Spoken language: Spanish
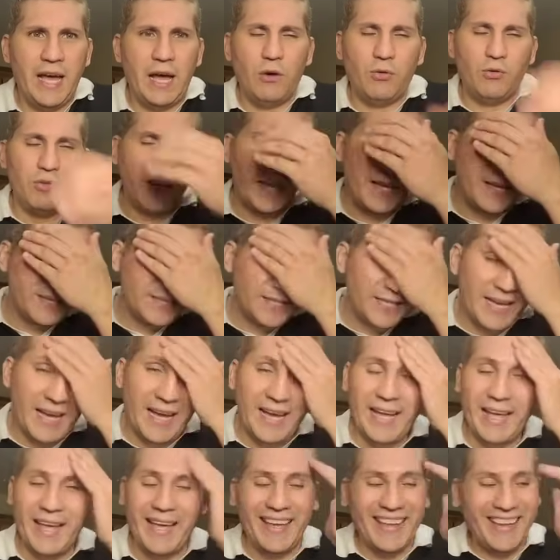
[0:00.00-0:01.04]

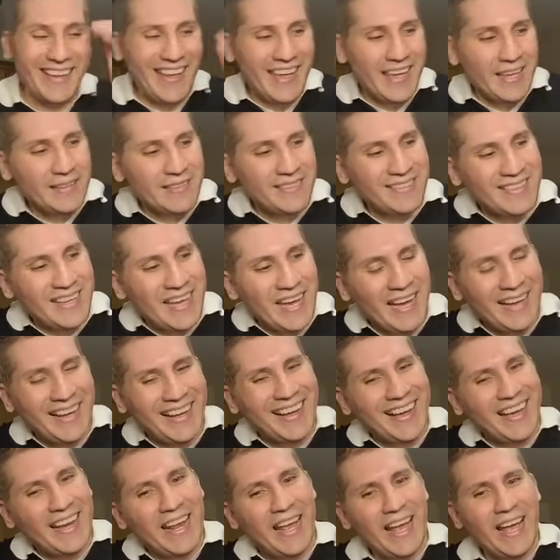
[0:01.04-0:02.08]
audiencia en esta
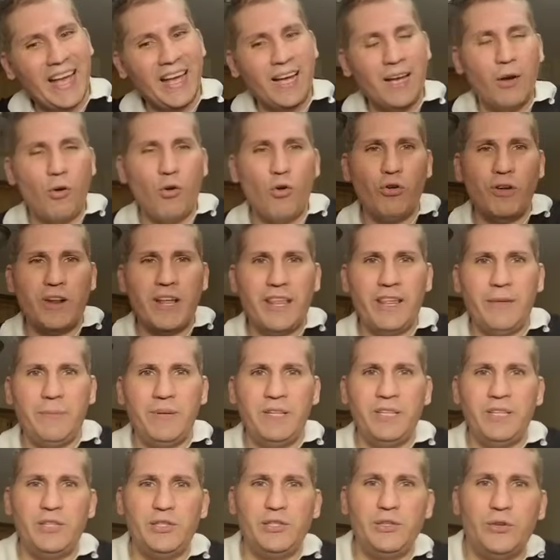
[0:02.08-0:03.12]
gran hora de
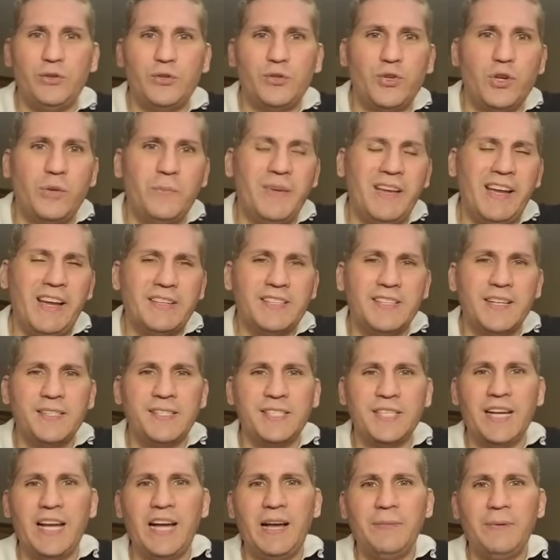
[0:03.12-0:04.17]
bendición. Soy Miguel
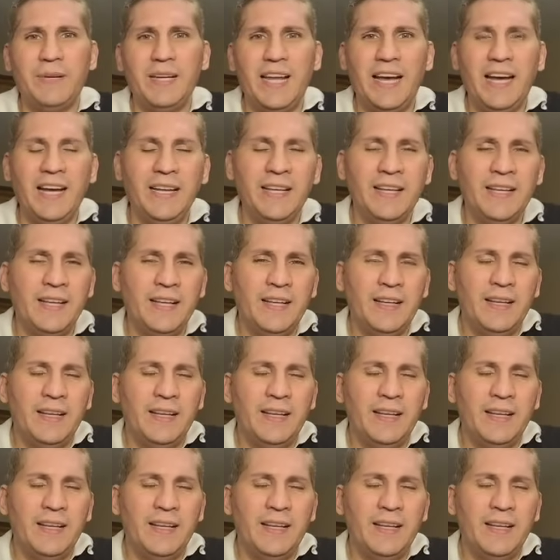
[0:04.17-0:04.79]
Sánchez Ávila.